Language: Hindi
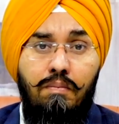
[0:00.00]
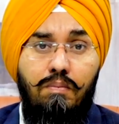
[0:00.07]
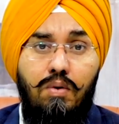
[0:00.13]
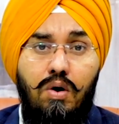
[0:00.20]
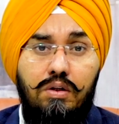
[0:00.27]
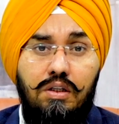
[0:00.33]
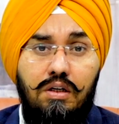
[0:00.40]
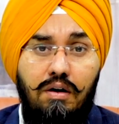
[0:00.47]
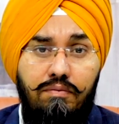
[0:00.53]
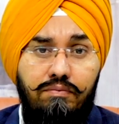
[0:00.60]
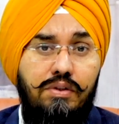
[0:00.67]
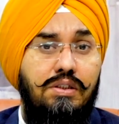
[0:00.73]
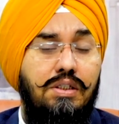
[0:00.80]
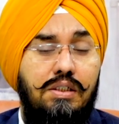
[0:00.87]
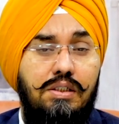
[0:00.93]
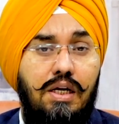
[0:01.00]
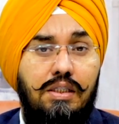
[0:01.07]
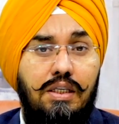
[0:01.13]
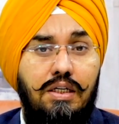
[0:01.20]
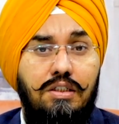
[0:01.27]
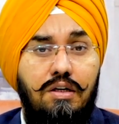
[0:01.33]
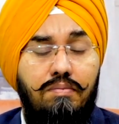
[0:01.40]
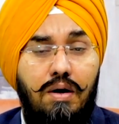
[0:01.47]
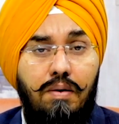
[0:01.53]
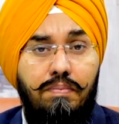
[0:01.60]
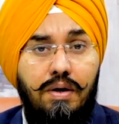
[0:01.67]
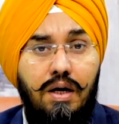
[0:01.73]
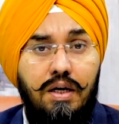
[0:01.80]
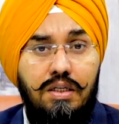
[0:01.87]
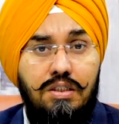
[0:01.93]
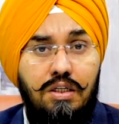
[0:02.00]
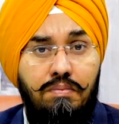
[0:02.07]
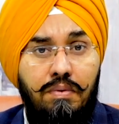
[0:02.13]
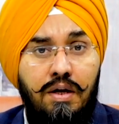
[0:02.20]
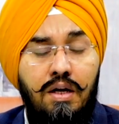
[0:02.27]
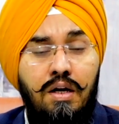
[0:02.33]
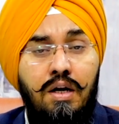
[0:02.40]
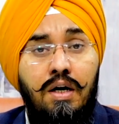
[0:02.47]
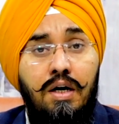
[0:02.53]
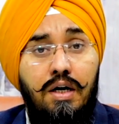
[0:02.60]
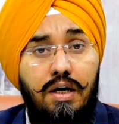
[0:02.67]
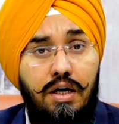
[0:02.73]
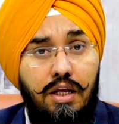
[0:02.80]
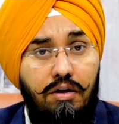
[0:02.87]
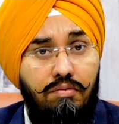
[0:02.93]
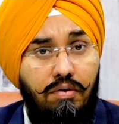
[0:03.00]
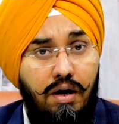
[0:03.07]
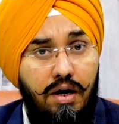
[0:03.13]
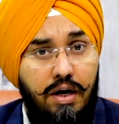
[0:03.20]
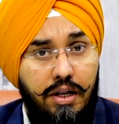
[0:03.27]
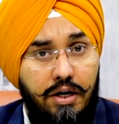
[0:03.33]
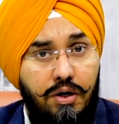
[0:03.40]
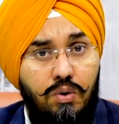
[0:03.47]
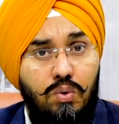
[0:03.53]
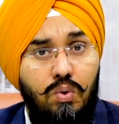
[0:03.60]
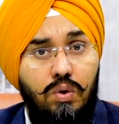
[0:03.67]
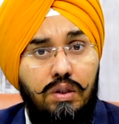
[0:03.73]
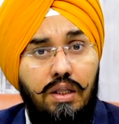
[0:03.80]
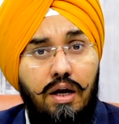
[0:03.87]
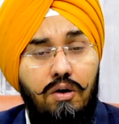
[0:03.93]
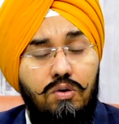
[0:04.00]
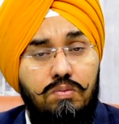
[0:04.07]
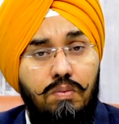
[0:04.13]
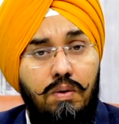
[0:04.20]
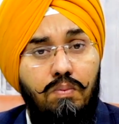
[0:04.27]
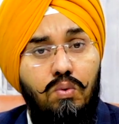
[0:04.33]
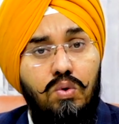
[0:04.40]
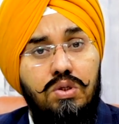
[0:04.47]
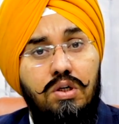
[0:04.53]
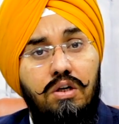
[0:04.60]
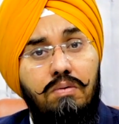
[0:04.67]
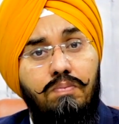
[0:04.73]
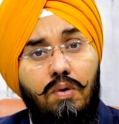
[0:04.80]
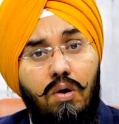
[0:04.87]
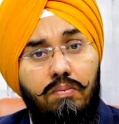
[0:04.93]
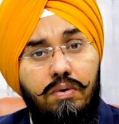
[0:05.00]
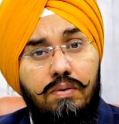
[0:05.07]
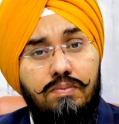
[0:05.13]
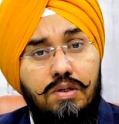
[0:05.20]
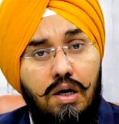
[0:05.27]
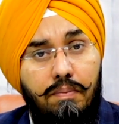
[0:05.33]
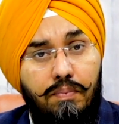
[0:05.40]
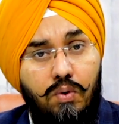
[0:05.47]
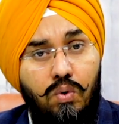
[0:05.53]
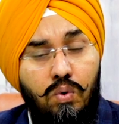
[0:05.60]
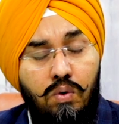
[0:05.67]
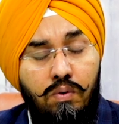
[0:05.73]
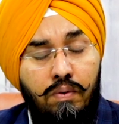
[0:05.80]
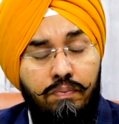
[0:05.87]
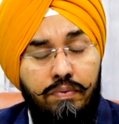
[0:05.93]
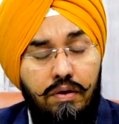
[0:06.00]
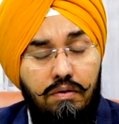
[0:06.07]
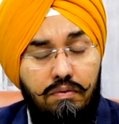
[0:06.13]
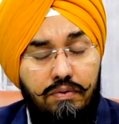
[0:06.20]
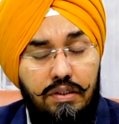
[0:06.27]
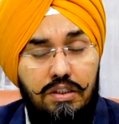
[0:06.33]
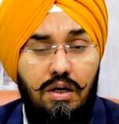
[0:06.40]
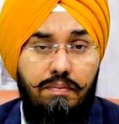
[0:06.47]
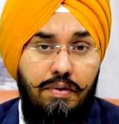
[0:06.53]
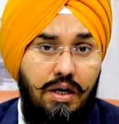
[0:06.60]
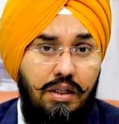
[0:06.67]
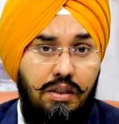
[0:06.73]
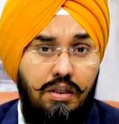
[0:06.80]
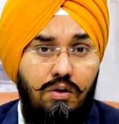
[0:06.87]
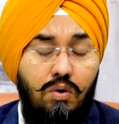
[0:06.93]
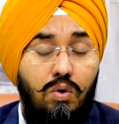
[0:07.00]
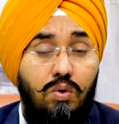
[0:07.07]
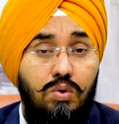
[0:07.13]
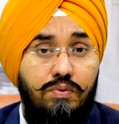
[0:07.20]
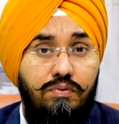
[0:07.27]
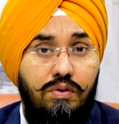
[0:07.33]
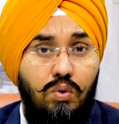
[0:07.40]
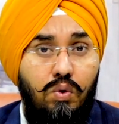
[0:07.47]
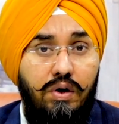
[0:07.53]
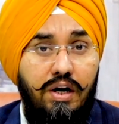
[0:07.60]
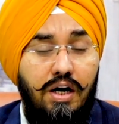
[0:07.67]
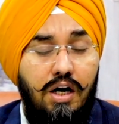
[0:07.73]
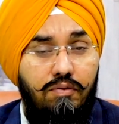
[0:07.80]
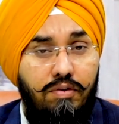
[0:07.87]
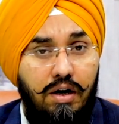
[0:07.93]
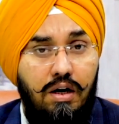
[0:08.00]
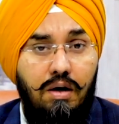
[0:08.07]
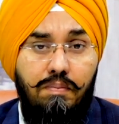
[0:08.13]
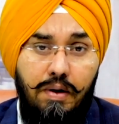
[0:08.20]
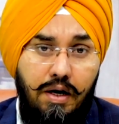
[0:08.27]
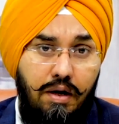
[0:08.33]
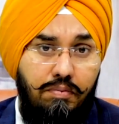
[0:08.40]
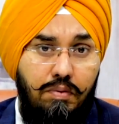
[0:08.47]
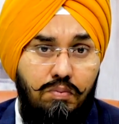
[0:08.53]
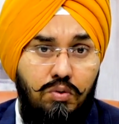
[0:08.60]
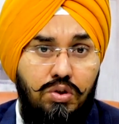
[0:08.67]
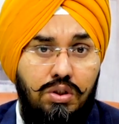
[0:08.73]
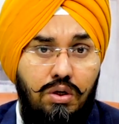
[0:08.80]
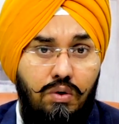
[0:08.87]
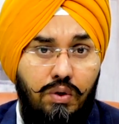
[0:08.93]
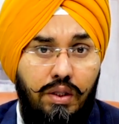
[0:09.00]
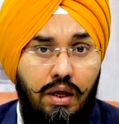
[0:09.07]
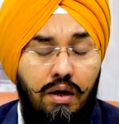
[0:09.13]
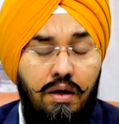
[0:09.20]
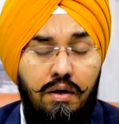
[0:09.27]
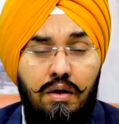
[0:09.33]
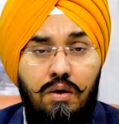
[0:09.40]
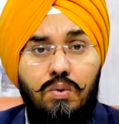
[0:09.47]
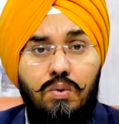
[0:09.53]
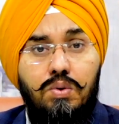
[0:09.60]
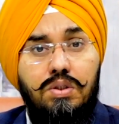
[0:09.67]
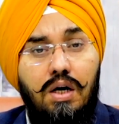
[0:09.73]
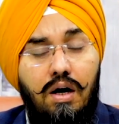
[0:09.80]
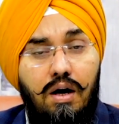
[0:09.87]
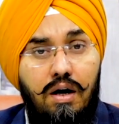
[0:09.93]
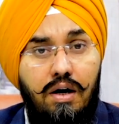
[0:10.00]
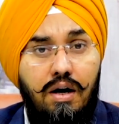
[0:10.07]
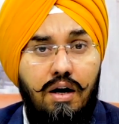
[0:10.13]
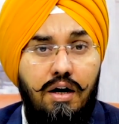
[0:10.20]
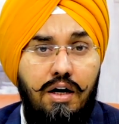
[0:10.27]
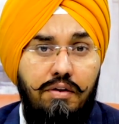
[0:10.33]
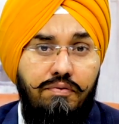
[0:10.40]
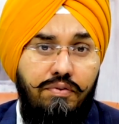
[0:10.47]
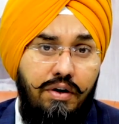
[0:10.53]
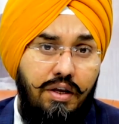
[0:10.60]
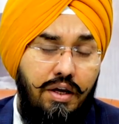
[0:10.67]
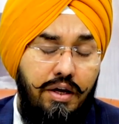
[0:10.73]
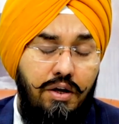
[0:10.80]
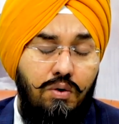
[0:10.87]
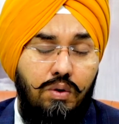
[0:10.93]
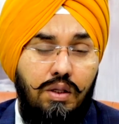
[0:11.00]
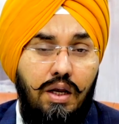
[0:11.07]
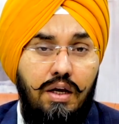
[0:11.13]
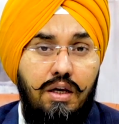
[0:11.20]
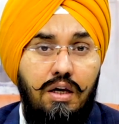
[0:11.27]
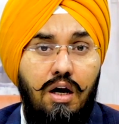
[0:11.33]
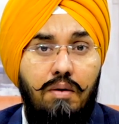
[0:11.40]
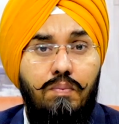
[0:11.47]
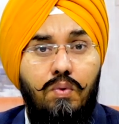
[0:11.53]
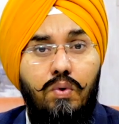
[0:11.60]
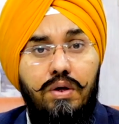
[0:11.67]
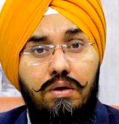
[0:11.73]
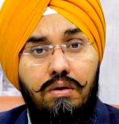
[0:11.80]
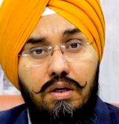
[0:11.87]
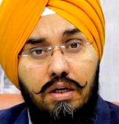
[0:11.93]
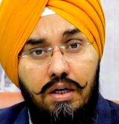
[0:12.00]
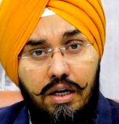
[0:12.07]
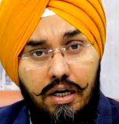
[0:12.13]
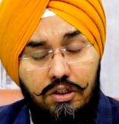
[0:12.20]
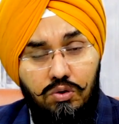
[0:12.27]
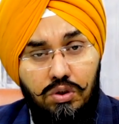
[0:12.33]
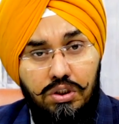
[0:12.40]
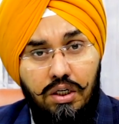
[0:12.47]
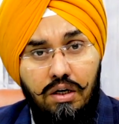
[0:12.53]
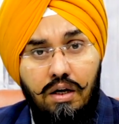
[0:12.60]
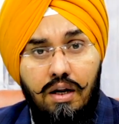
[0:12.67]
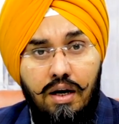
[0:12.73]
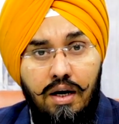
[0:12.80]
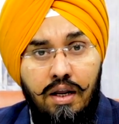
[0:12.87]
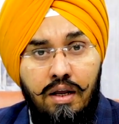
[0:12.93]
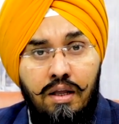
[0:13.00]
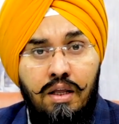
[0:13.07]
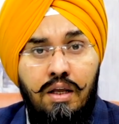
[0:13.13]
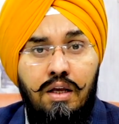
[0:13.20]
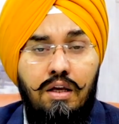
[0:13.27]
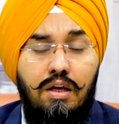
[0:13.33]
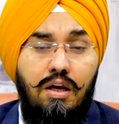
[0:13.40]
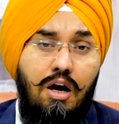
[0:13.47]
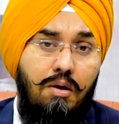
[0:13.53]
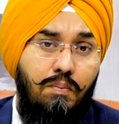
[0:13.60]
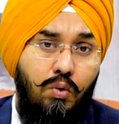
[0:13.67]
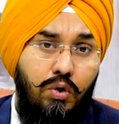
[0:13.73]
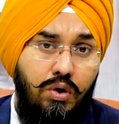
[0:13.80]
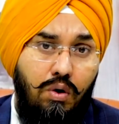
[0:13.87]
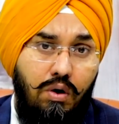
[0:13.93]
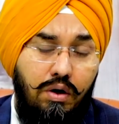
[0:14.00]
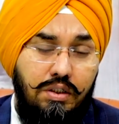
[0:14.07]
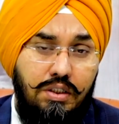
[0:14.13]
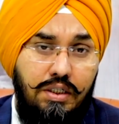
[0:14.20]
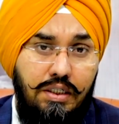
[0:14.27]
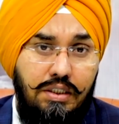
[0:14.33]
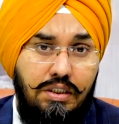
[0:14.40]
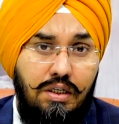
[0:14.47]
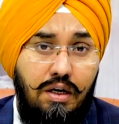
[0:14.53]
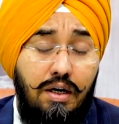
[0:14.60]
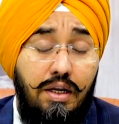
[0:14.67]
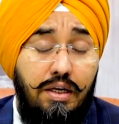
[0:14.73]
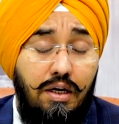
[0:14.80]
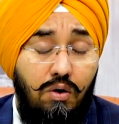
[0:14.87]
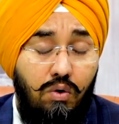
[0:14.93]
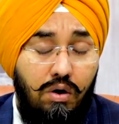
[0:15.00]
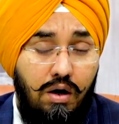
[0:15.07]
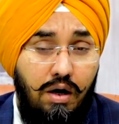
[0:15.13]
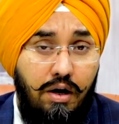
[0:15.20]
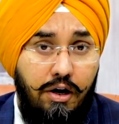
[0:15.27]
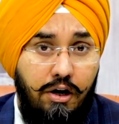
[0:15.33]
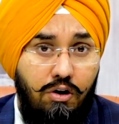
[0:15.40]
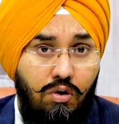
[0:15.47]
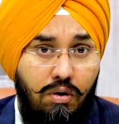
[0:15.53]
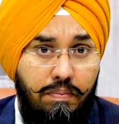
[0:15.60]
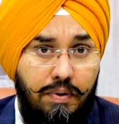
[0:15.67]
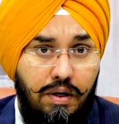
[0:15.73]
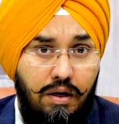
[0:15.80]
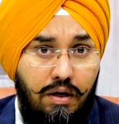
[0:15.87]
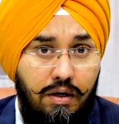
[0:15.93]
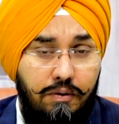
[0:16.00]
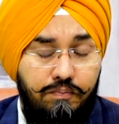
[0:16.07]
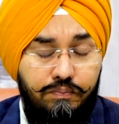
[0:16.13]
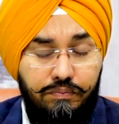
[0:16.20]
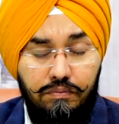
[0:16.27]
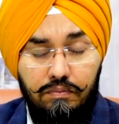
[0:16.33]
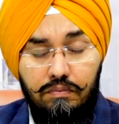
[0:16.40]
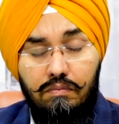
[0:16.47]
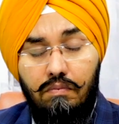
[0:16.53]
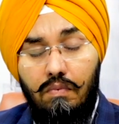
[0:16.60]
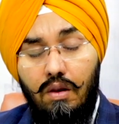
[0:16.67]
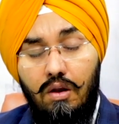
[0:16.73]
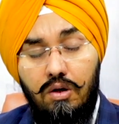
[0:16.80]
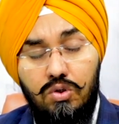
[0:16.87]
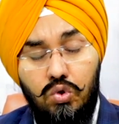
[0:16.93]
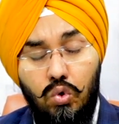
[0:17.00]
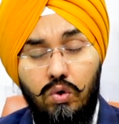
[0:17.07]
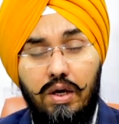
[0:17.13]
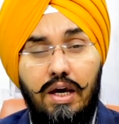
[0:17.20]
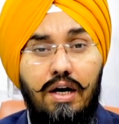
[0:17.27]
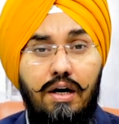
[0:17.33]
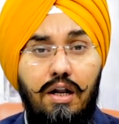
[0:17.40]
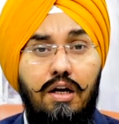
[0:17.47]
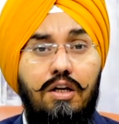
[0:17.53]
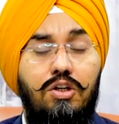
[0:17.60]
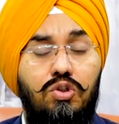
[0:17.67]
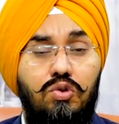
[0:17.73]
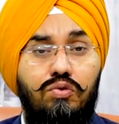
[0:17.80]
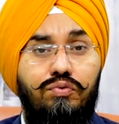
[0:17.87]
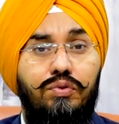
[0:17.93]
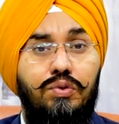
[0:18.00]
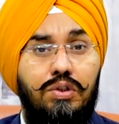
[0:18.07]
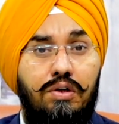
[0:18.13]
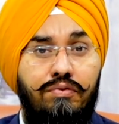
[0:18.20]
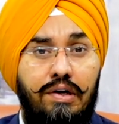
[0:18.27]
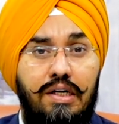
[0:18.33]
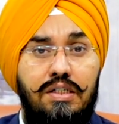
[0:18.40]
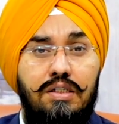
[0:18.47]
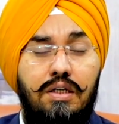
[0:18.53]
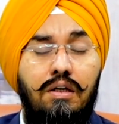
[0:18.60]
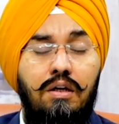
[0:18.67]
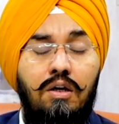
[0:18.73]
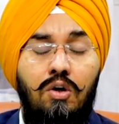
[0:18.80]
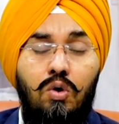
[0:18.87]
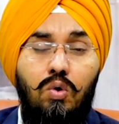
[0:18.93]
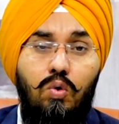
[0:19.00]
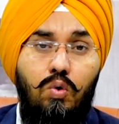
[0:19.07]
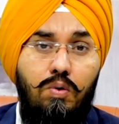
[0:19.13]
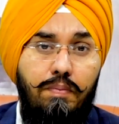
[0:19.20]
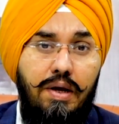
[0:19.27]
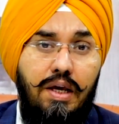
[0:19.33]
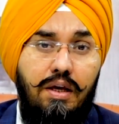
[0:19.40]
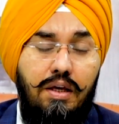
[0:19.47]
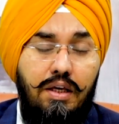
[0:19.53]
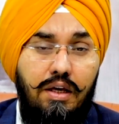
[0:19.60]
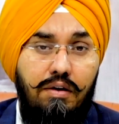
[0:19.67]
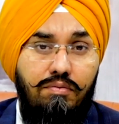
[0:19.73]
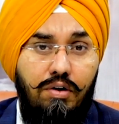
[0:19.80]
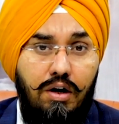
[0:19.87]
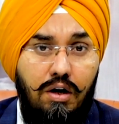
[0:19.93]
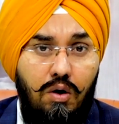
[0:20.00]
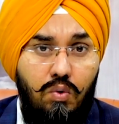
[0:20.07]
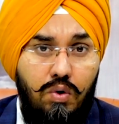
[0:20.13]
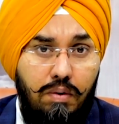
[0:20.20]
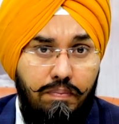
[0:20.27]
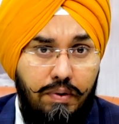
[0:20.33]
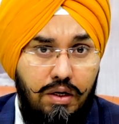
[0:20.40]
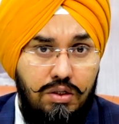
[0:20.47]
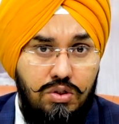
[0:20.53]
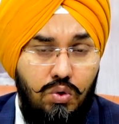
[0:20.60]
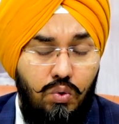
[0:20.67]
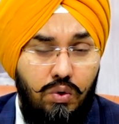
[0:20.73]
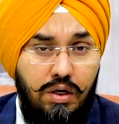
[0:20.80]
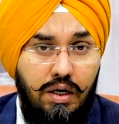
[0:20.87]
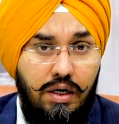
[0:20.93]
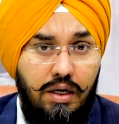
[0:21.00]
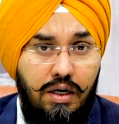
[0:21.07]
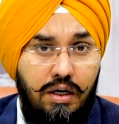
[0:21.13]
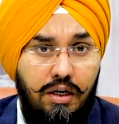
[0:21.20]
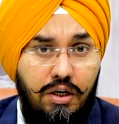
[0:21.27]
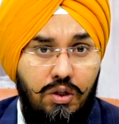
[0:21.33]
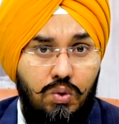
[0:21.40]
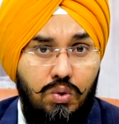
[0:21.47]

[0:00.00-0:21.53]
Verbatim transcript: बहुत कम वीज़ाज आते हैं जब आपका किसी में डी वन डी टू होता है उसमें मोस्टली प्रॉब्लम्स आपको वीज़ा में आती हैं और उसको रिकवर कर पाना भी मुश्किल होता है उसका अल्टरनेटिव फिर यही होता है कि आप कोई ग्रेजुएशन कर लें या आप कोई और स्टडीज़ कर लें या और कंट्री को ऑप्ट कर लें सो so, कनाडा की जो फ्यूचर फाइल्स हैं उनमें ये वर्कआउट अपना ज़रूर करके रखें